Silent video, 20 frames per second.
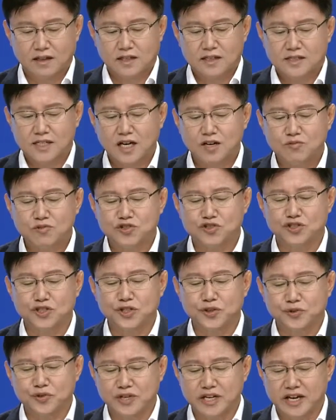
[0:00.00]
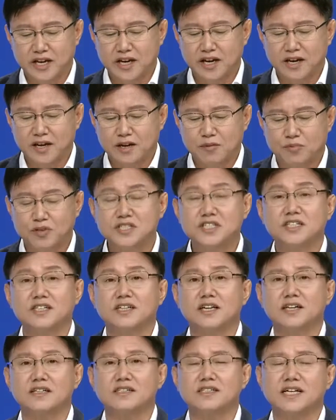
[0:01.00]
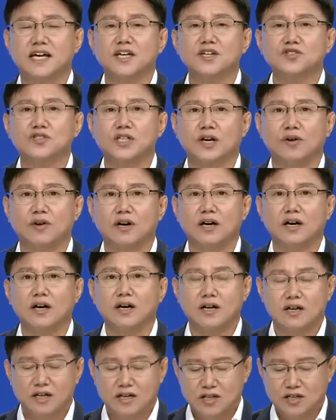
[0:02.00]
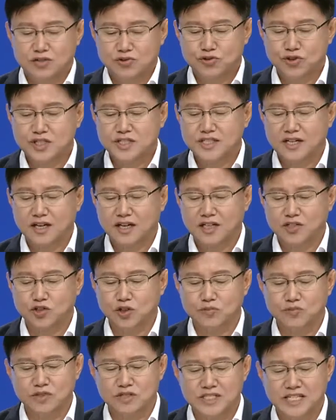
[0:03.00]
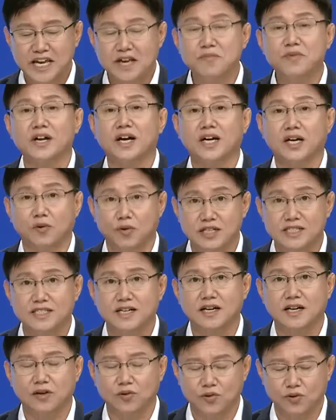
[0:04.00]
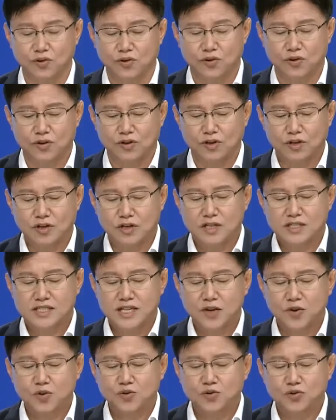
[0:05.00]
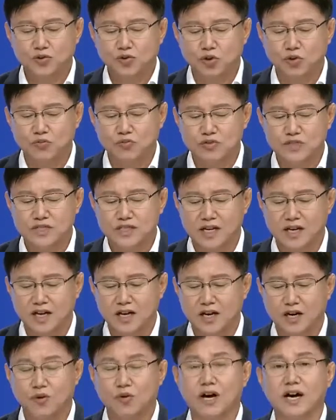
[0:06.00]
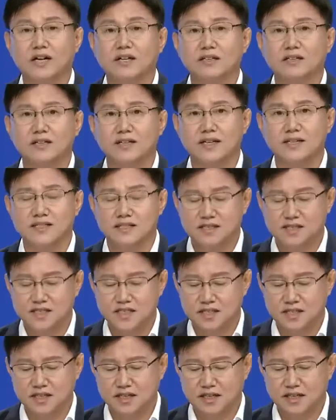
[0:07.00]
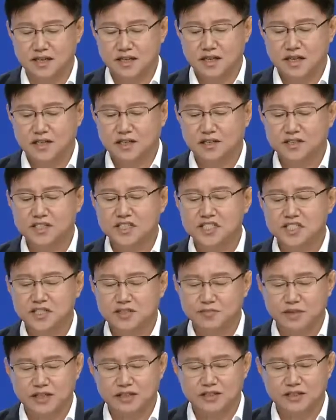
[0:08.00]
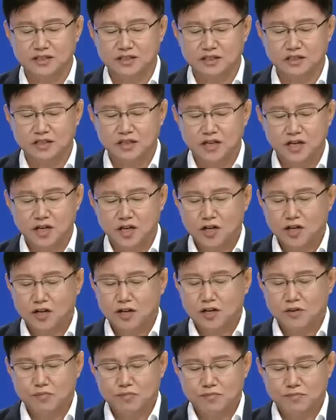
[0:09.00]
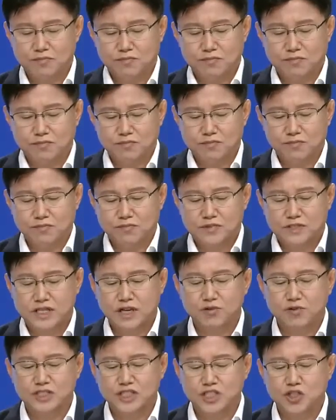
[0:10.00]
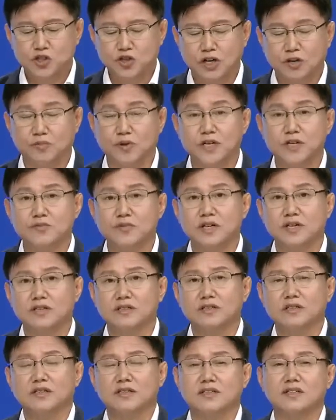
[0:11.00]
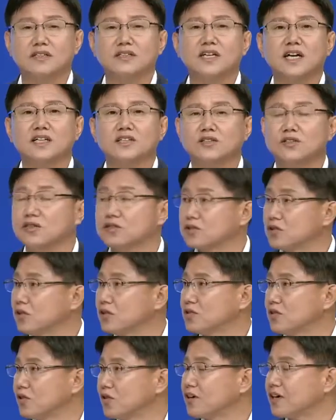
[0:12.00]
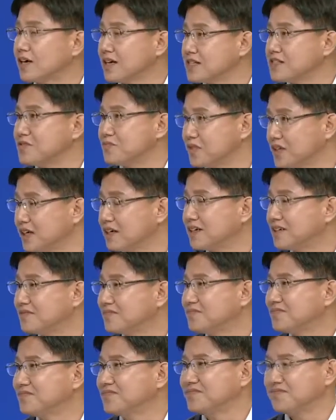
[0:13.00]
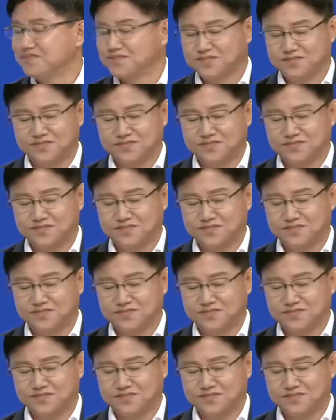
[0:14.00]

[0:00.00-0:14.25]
싸움을 줄이기 위해 번식기에는 사육사와 수의사가 좀 더 세밀하게 관찰하고 새로운 동물사 환경 개선 시 격리실을 만들어 싸울 징조가 보이면 격리하도록 더 노력하겠습니다. 네. 네.